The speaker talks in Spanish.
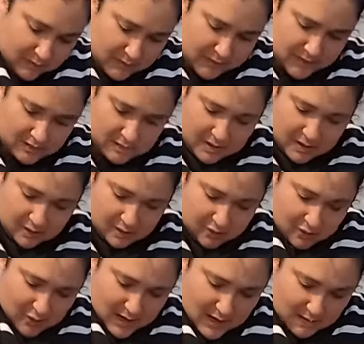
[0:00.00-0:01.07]
es que me quedó
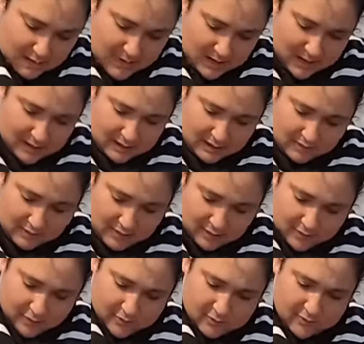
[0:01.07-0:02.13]
toda la perlita abajo.